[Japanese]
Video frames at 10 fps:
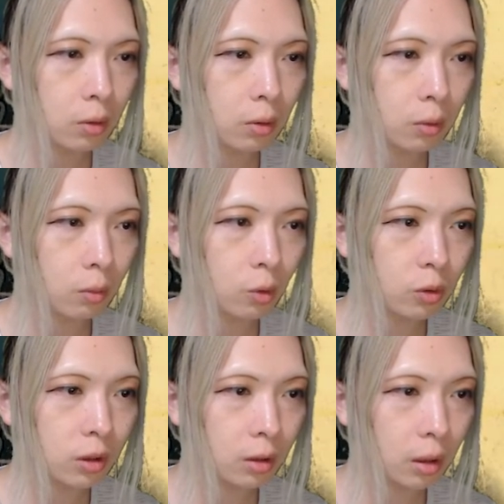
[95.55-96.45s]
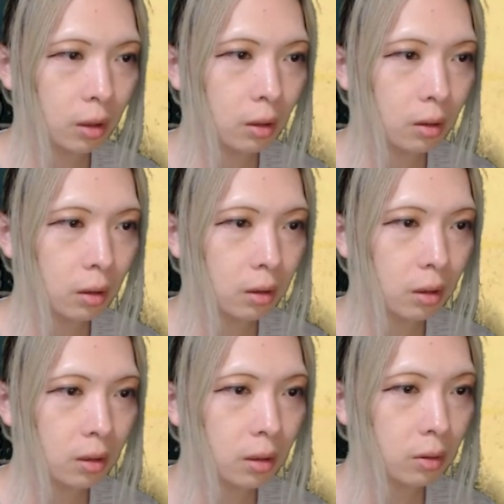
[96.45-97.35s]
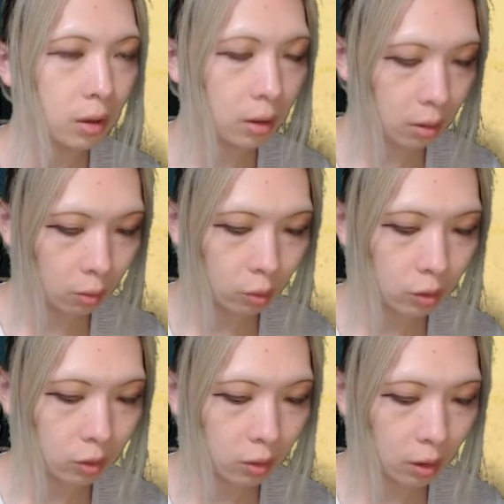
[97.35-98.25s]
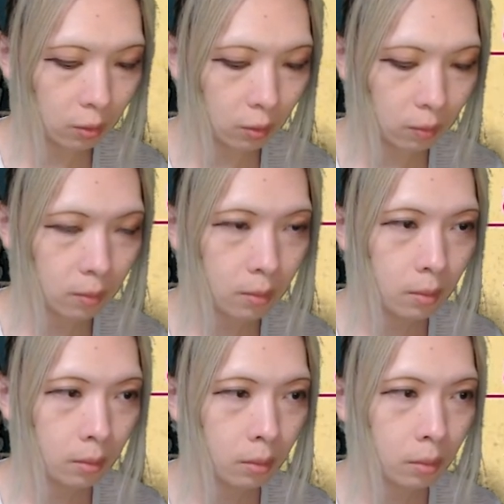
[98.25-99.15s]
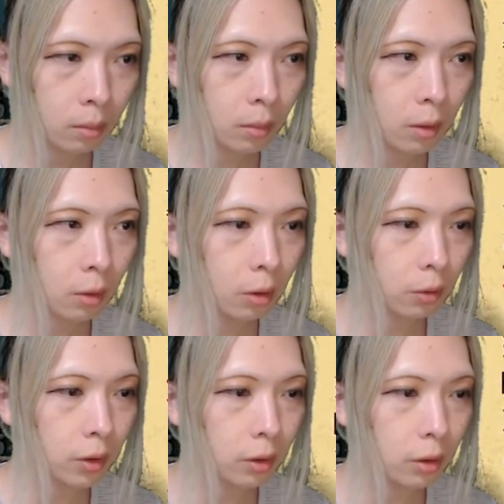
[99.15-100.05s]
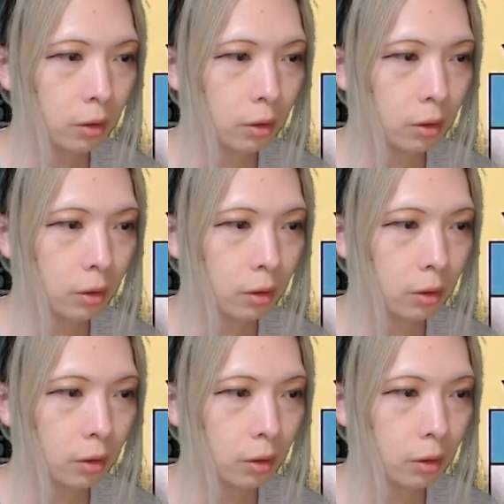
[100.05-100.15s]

これも更新あるね。期間限定ステージクリアで報酬ゲット。なんか増えた